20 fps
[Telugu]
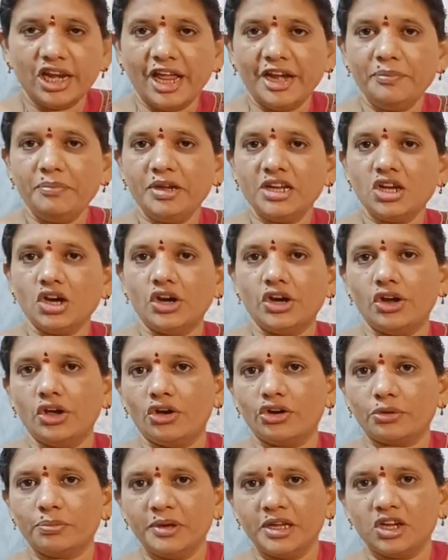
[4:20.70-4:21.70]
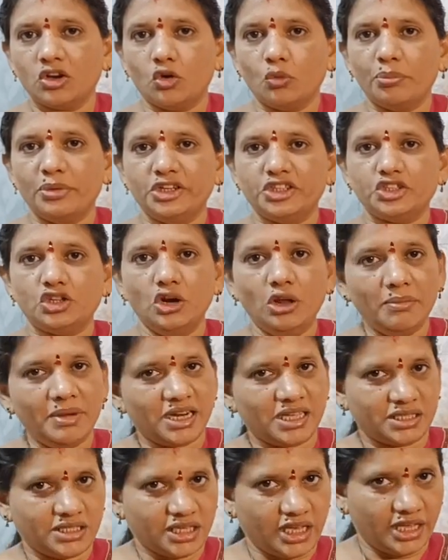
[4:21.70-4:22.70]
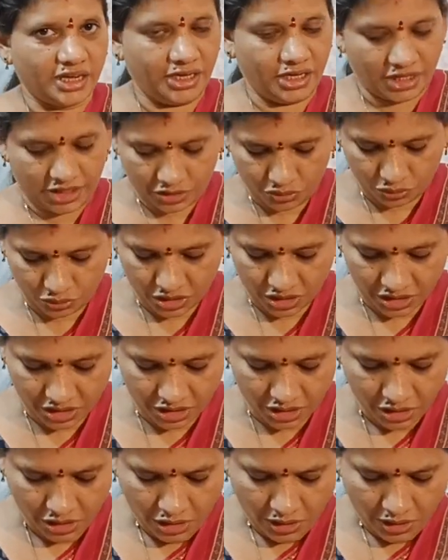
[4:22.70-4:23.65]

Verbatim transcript: లైట్ పింక్ అండ్ డార్క్ పింక్ కాంబినేషన్లో మనకి శారీ అనేది ఉందండి